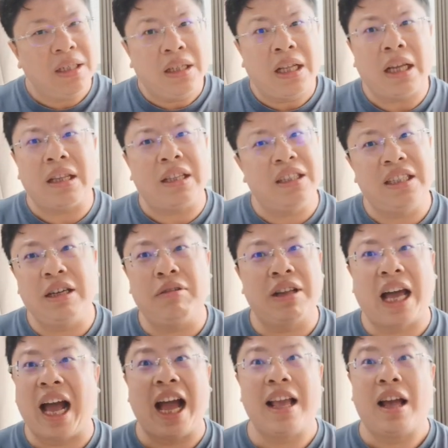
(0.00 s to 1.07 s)
那结果
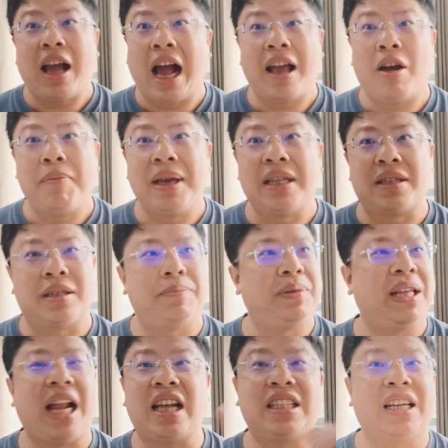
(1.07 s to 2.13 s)
他还要还要面子，
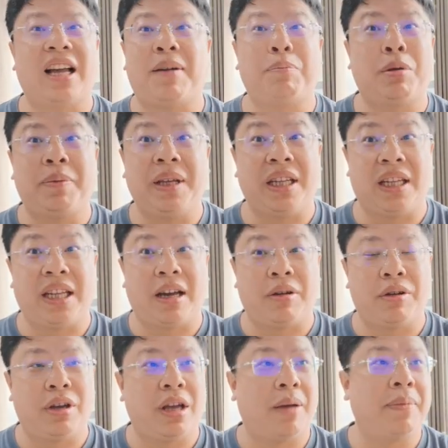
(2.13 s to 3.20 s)
逼他签了不平等条
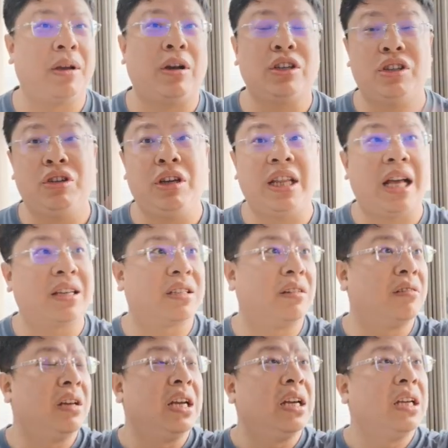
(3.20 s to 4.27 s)
约。啊，没关系，因为那个时
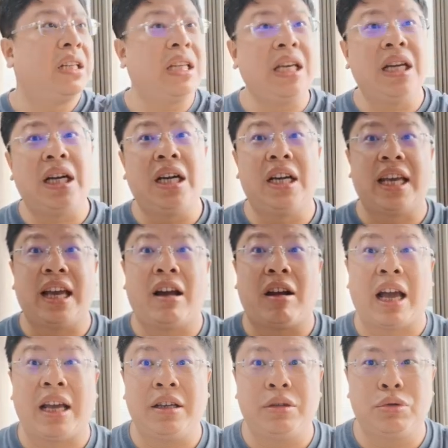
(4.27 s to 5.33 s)
候第二也要
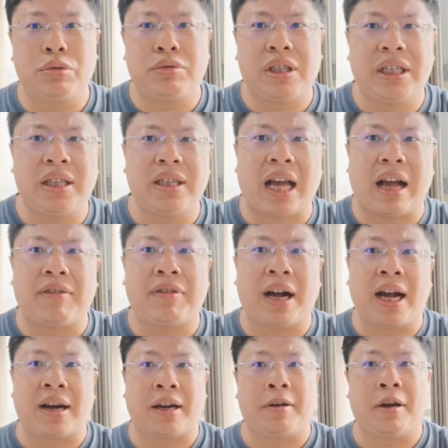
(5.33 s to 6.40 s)
来入侵阿富
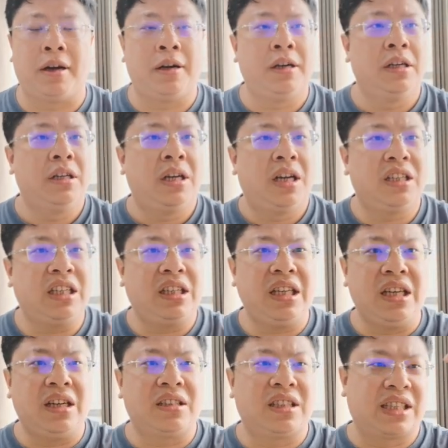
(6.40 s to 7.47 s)
汗了哈，而且
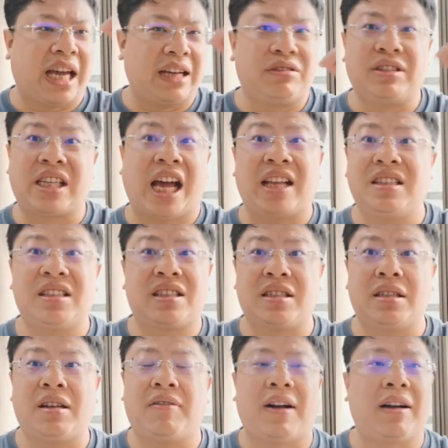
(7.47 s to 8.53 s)
第二是采取蚕
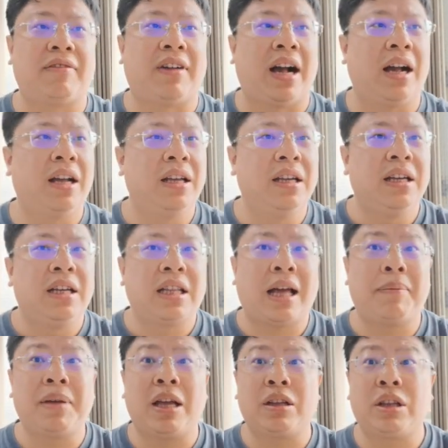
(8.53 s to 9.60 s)
食的方法。
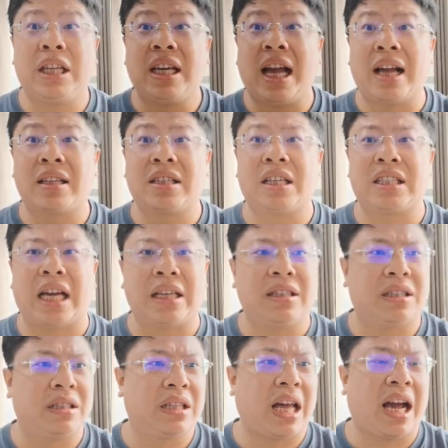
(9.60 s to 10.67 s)
他们要抵抗这个蚕
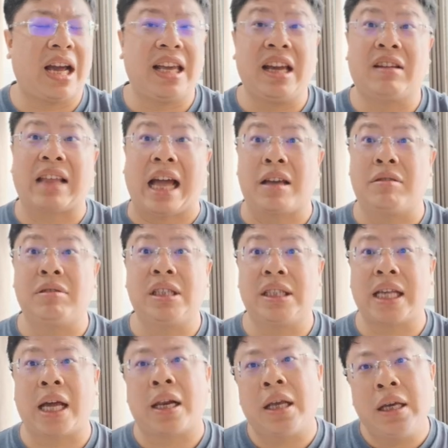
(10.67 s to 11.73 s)
食，他也要打游击
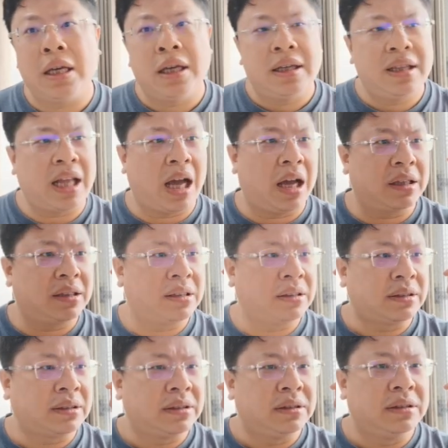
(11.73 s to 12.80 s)
战，那，
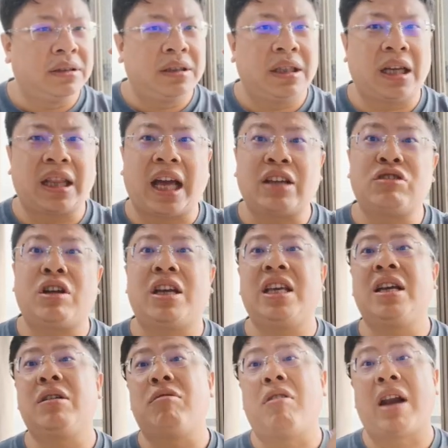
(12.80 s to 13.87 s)
那他就要
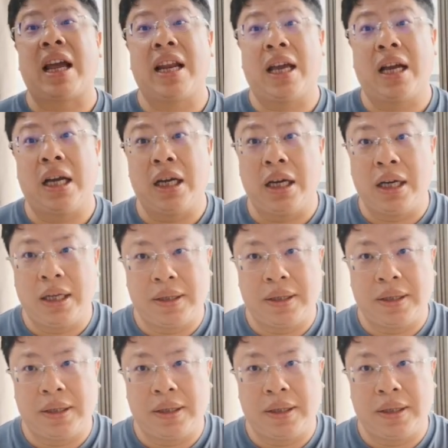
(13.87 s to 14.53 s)
英国来联合，